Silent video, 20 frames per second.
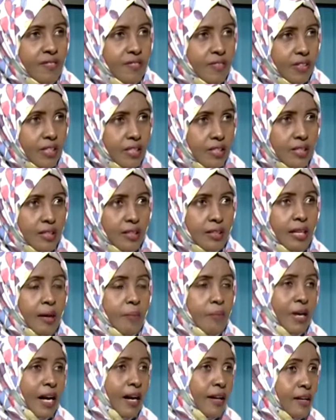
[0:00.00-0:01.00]
في
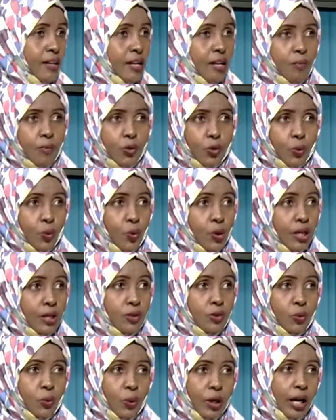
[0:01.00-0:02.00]
استخدام مياه النيل من
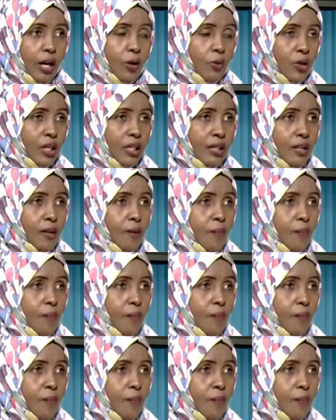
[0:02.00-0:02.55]
كل دول حوض النيل